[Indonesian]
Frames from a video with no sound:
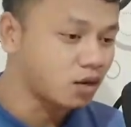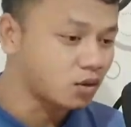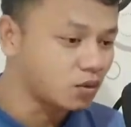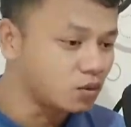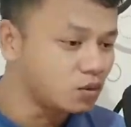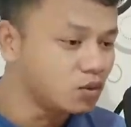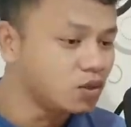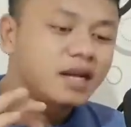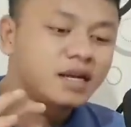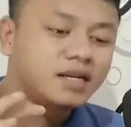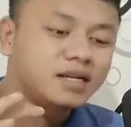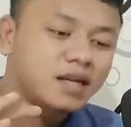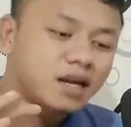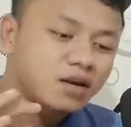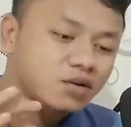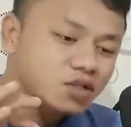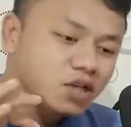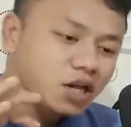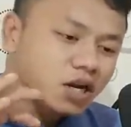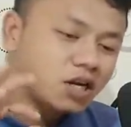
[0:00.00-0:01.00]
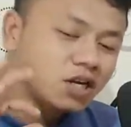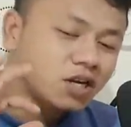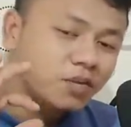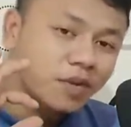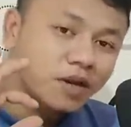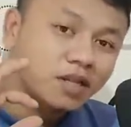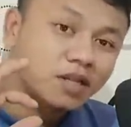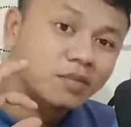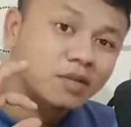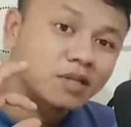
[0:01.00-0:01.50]
aku nah jadi aku saranin
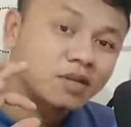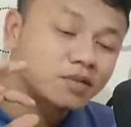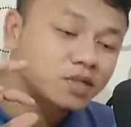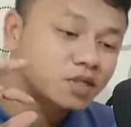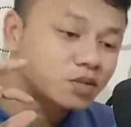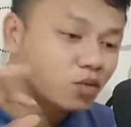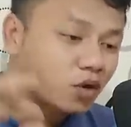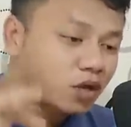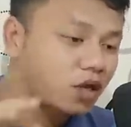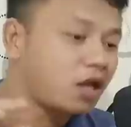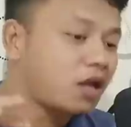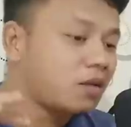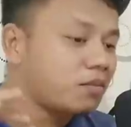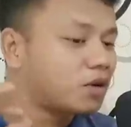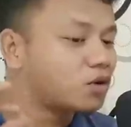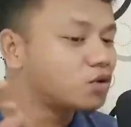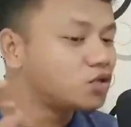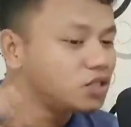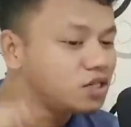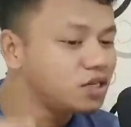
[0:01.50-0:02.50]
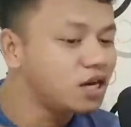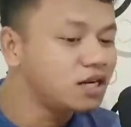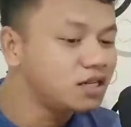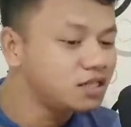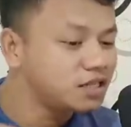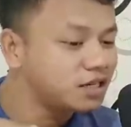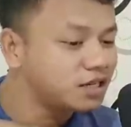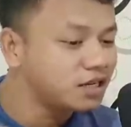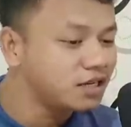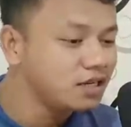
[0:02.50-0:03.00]
kepada teman-teman semuanya yang baru singgah
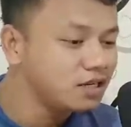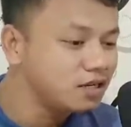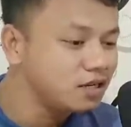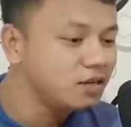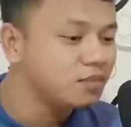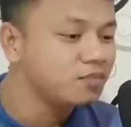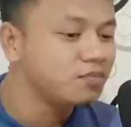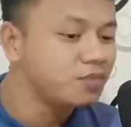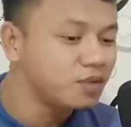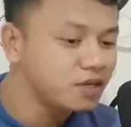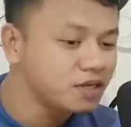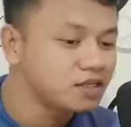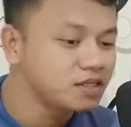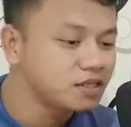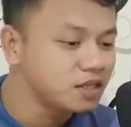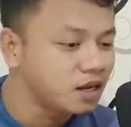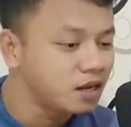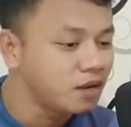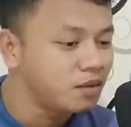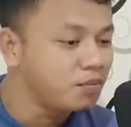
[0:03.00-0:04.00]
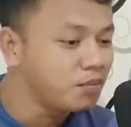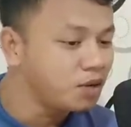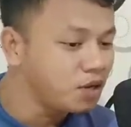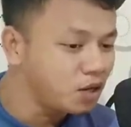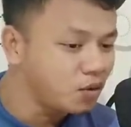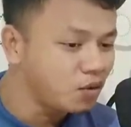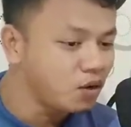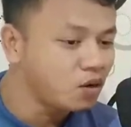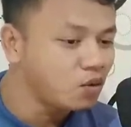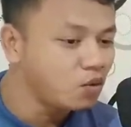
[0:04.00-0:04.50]
di channel ini please ya
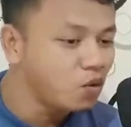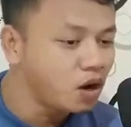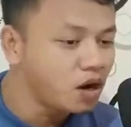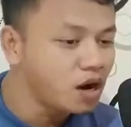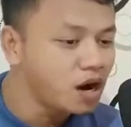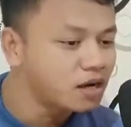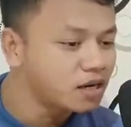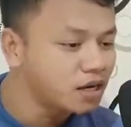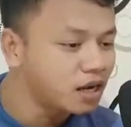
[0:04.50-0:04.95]
Bdw gua nggak